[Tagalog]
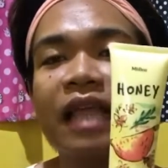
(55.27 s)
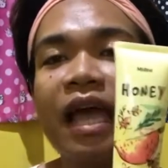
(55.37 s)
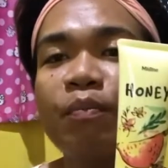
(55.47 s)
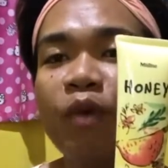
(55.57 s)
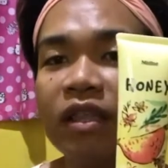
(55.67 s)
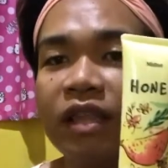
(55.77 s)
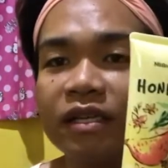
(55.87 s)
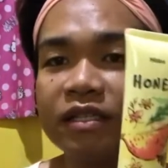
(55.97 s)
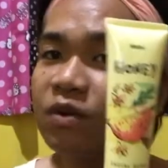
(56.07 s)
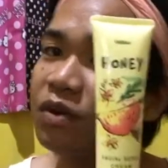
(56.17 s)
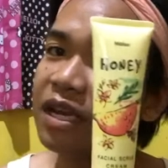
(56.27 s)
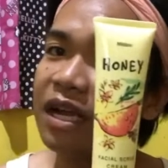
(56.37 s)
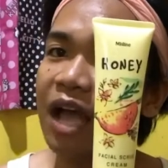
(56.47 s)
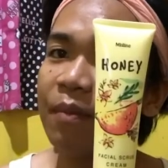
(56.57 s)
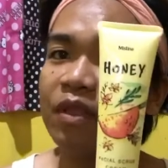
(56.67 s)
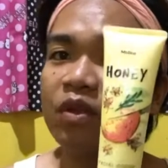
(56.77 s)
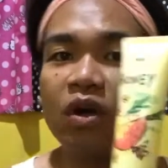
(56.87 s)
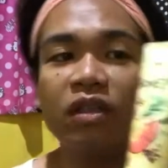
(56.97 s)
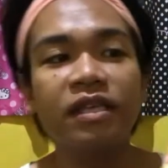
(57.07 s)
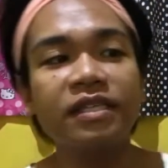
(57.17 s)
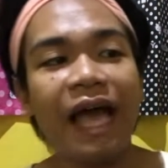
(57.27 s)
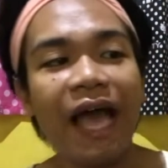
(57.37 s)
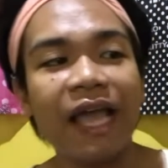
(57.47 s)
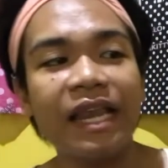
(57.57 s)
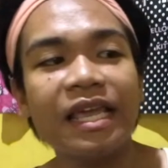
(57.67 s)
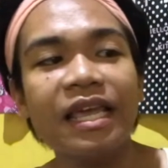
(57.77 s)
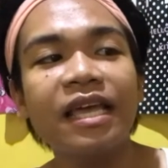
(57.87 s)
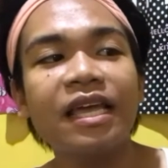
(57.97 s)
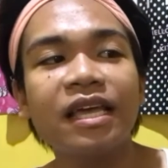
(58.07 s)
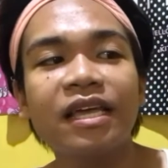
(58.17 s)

Thai products yung ginagamit ko. This honey.